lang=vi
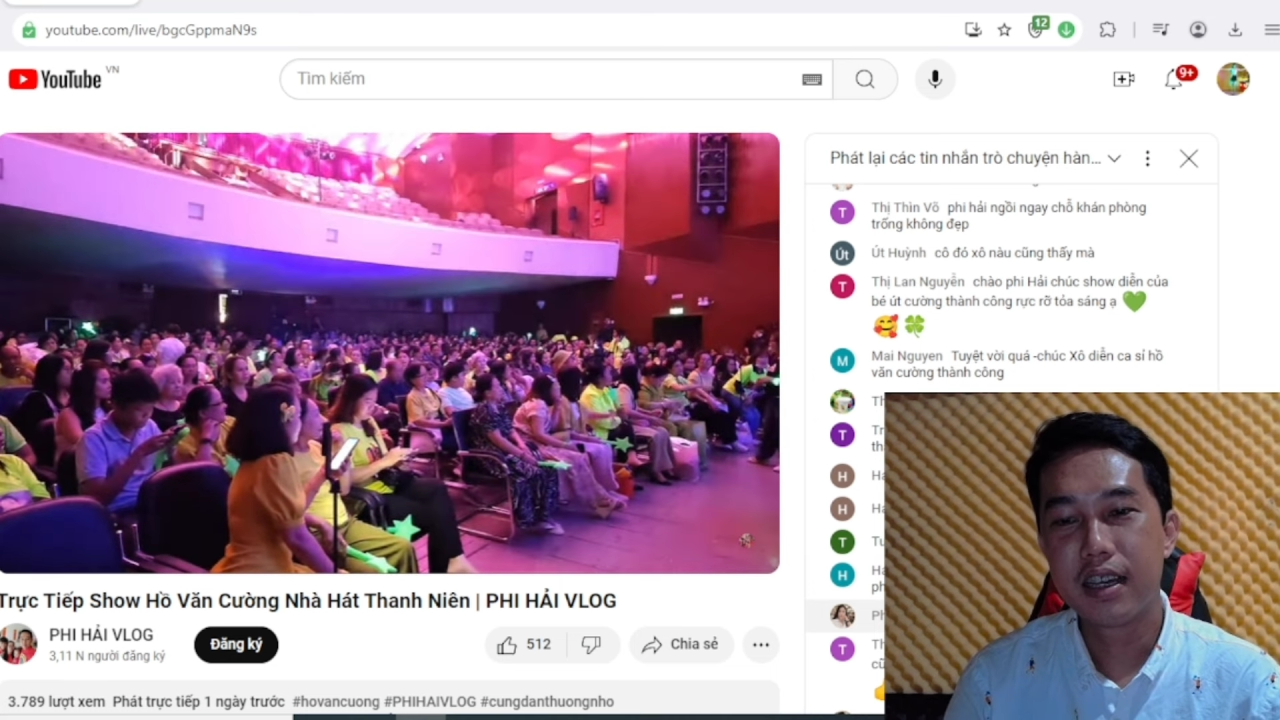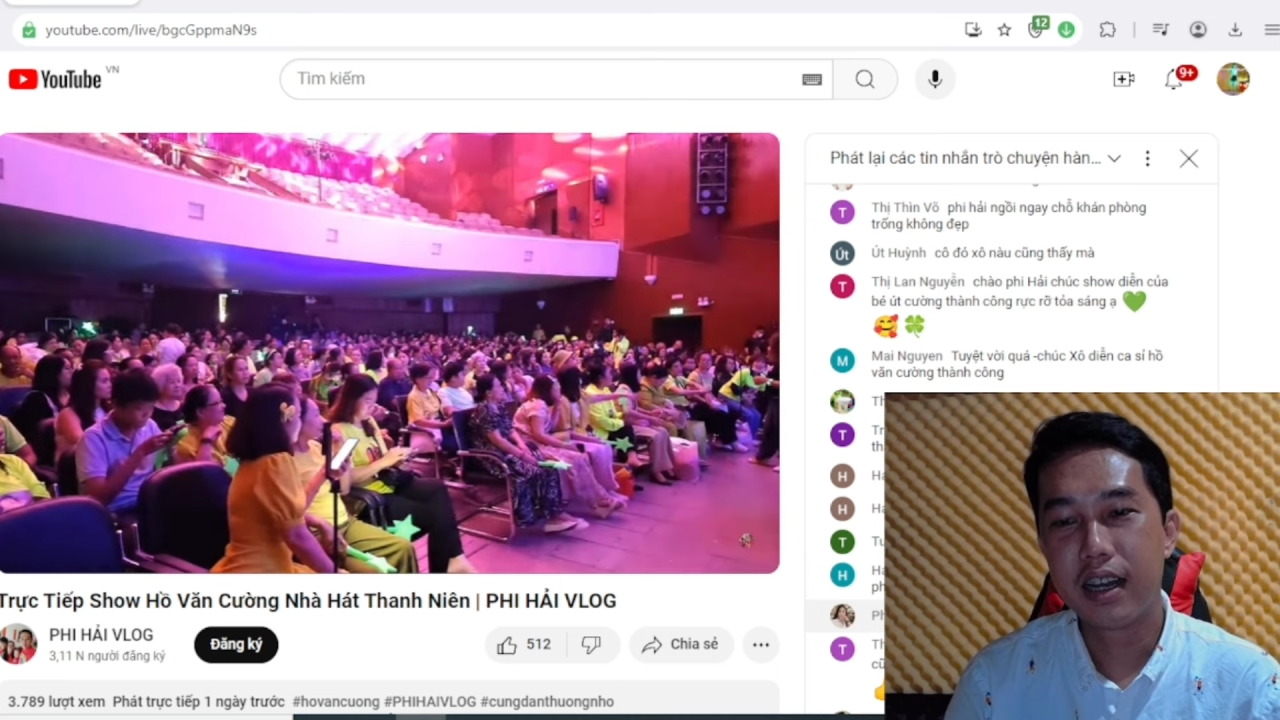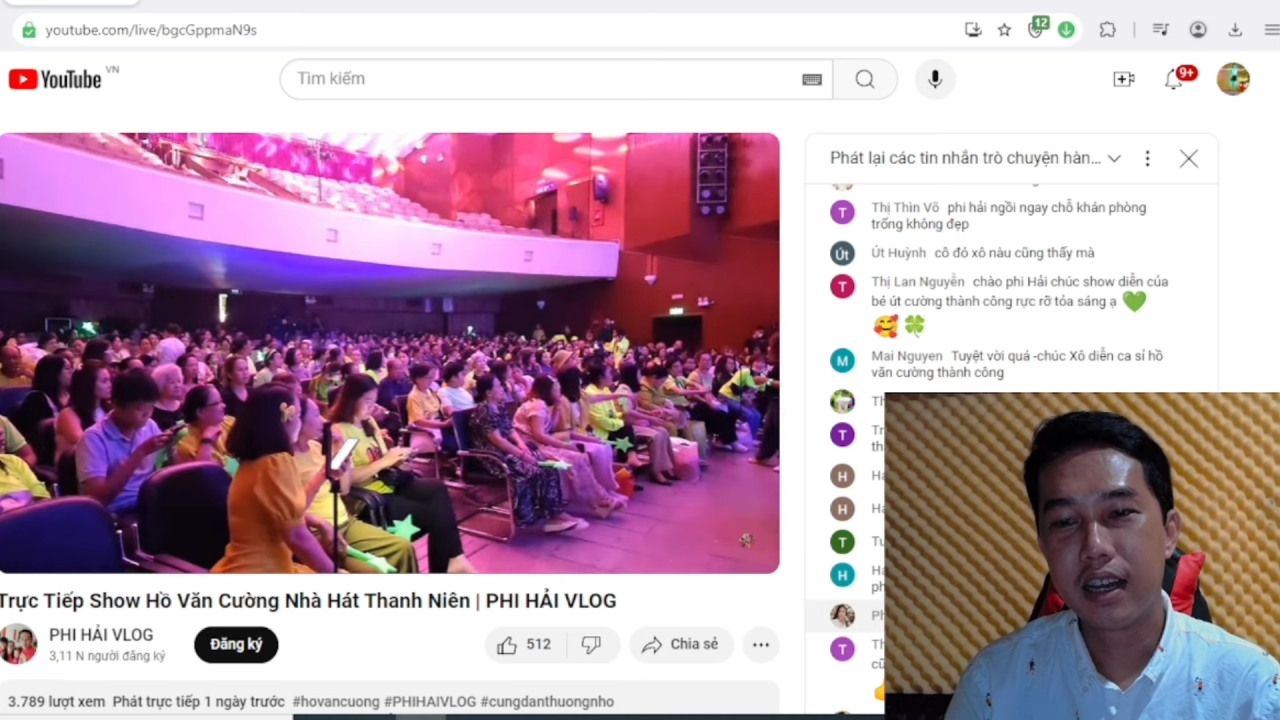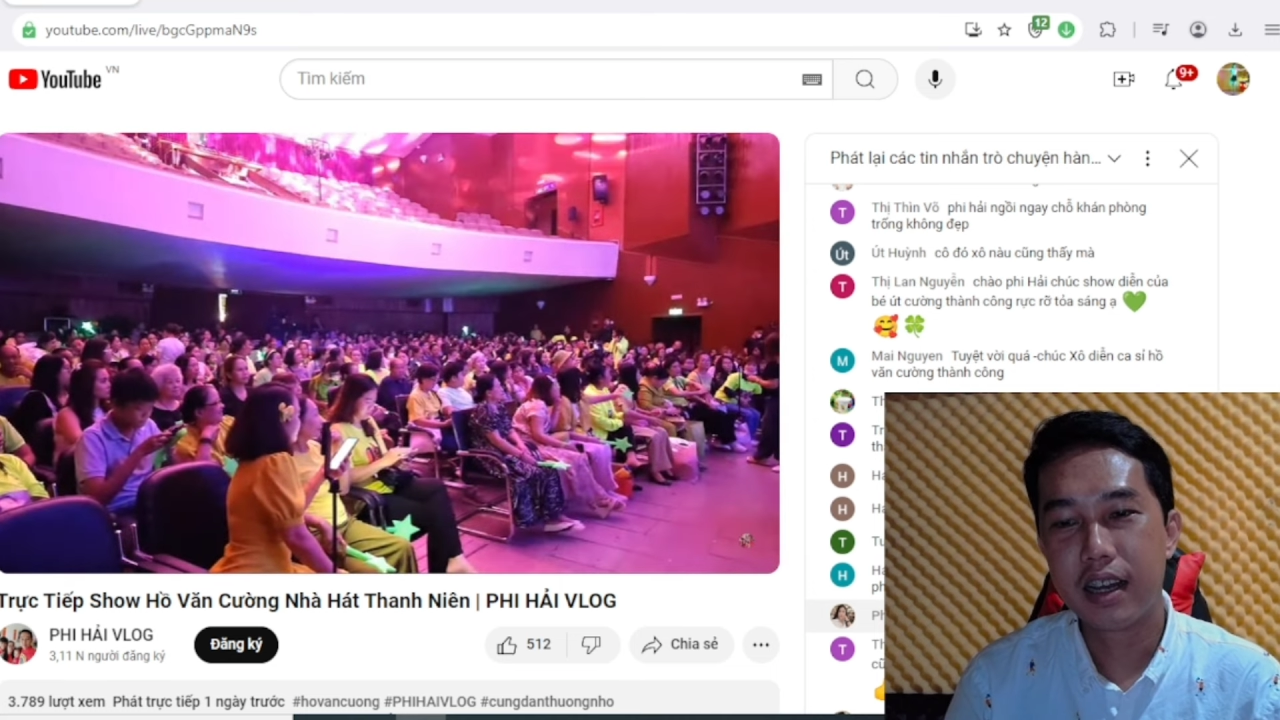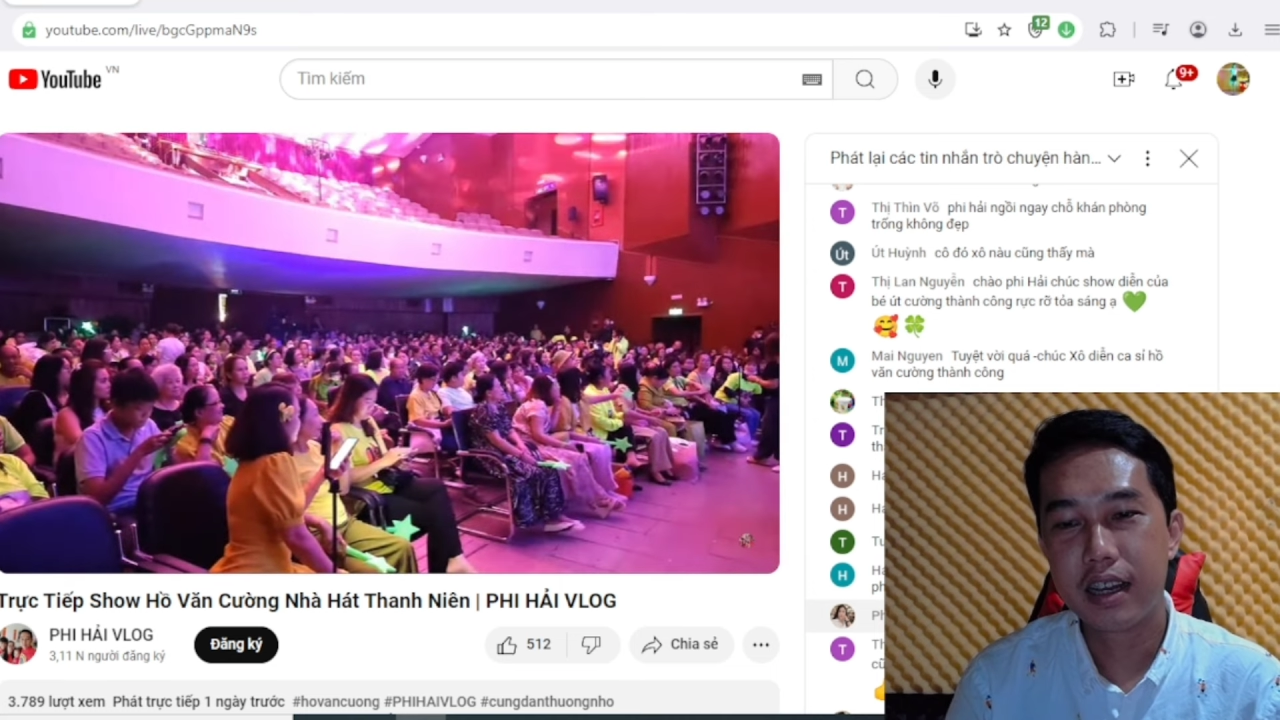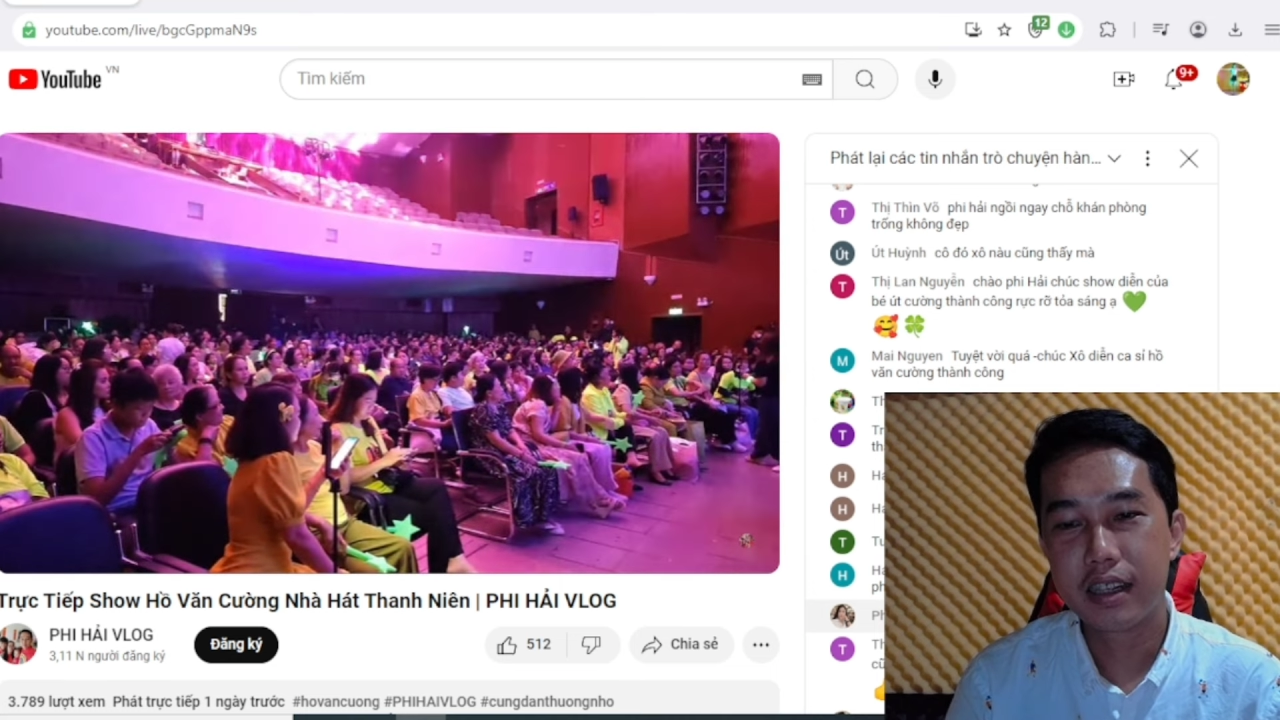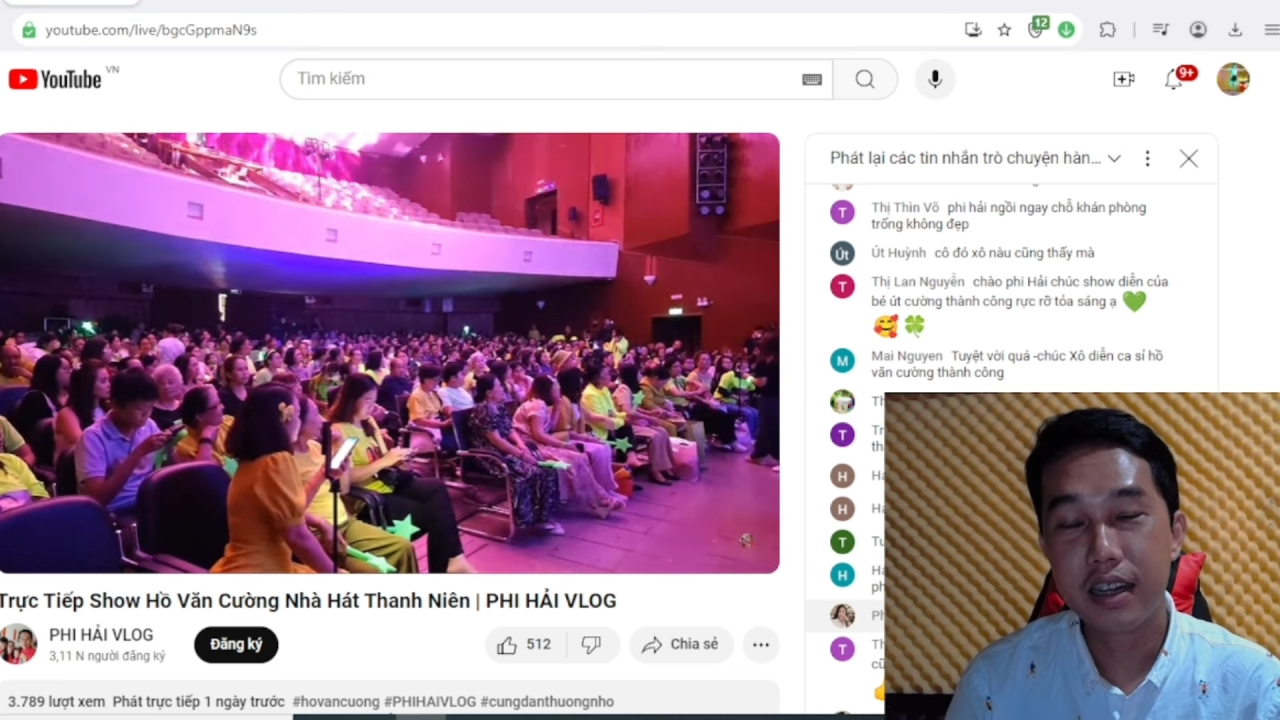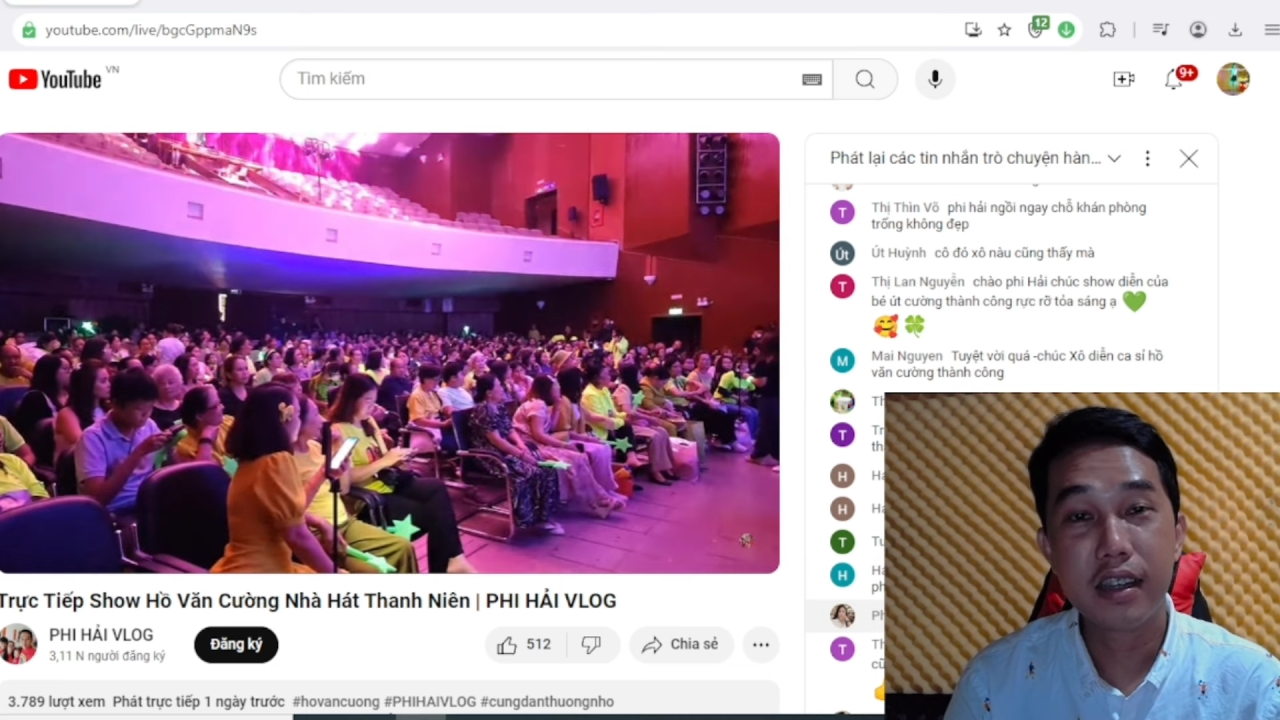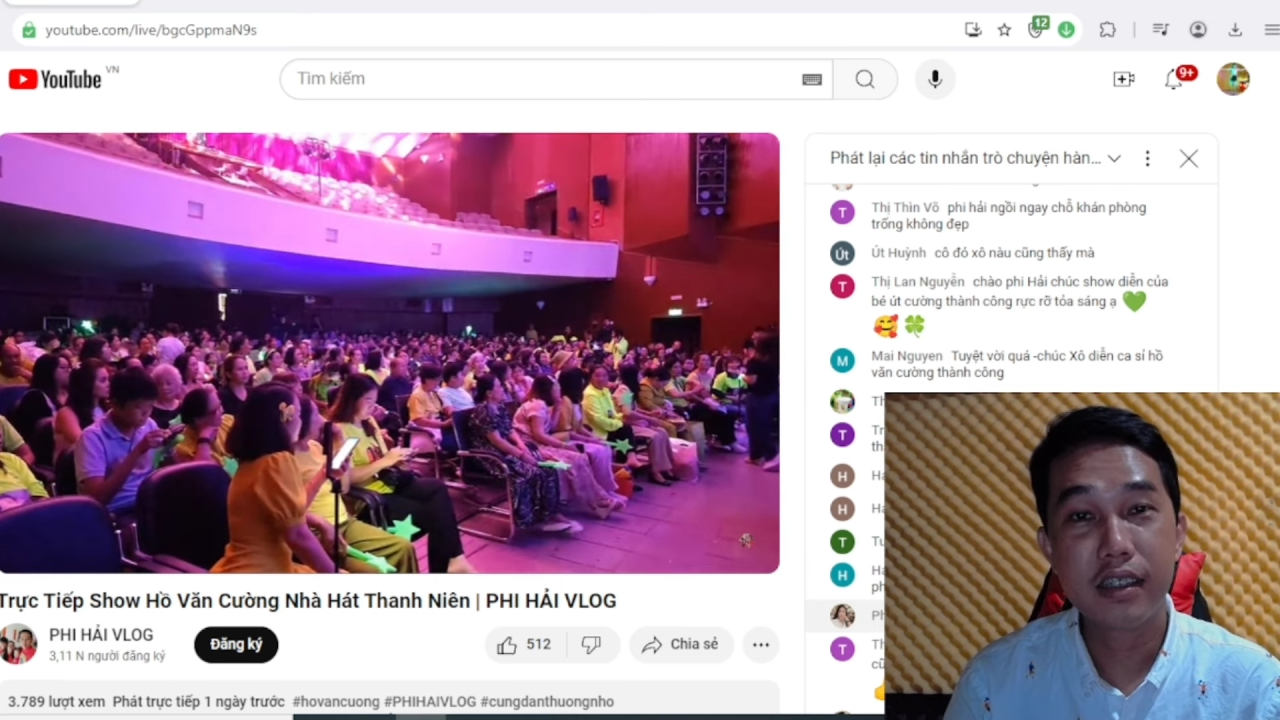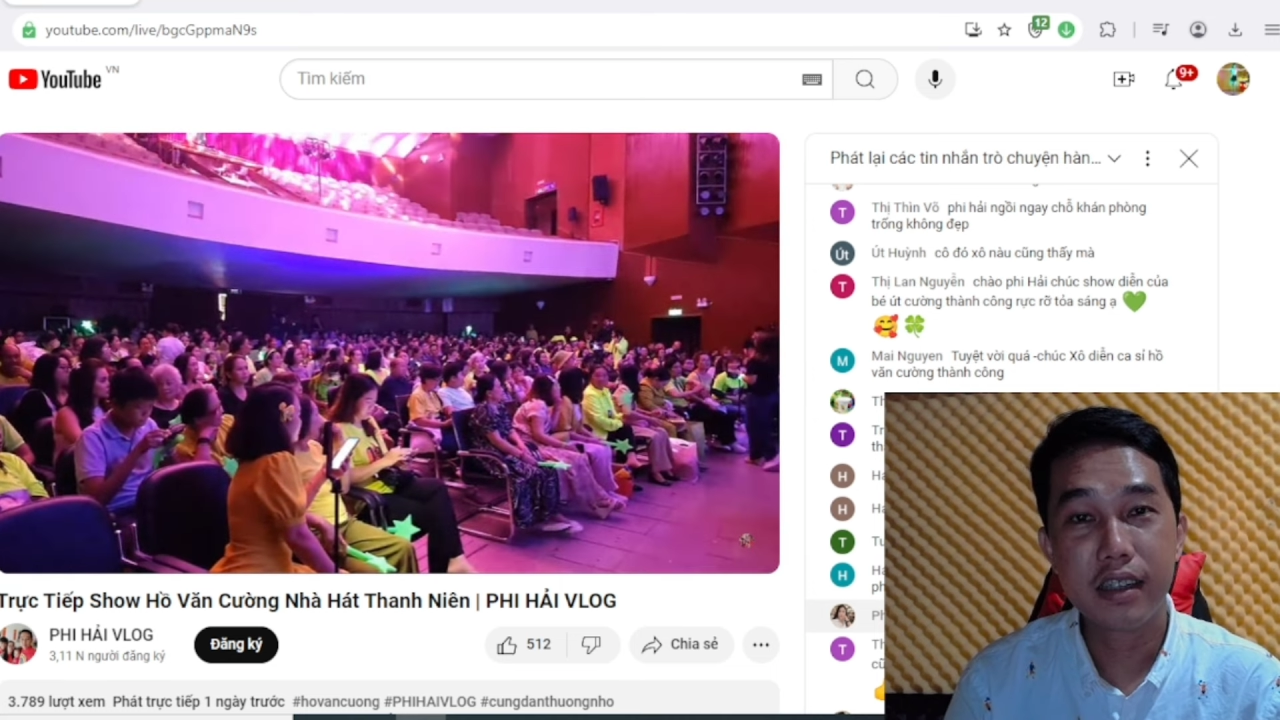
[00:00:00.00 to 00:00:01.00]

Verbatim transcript: à, đến